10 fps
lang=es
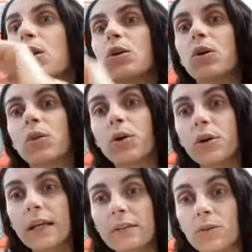Los
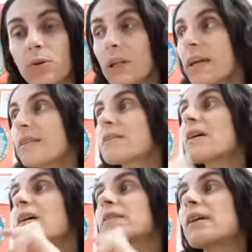dos ratones
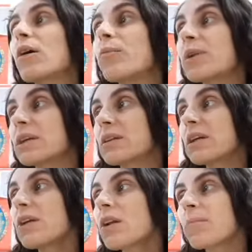se
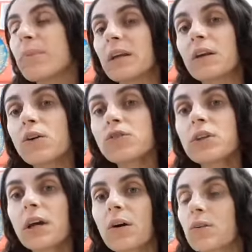convirtieron en
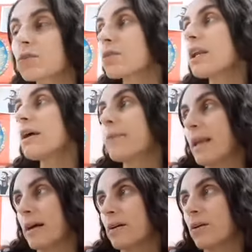veloces corceles
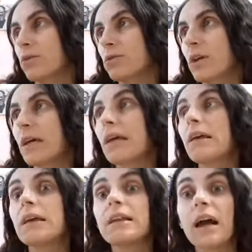blancos,
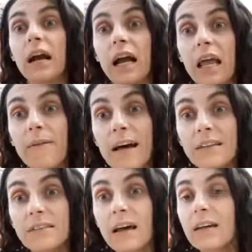y la
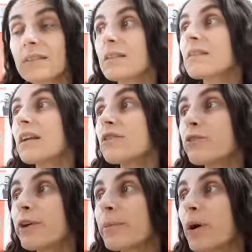calabaza se
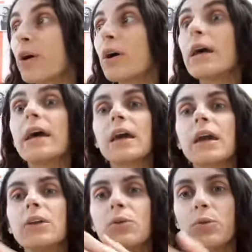transformó
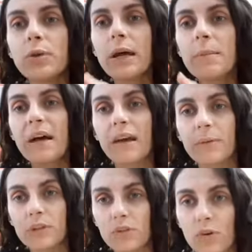en una
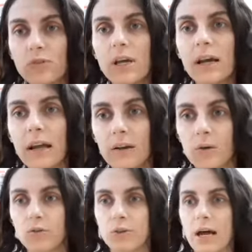maravillosa
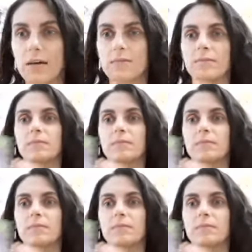carroza.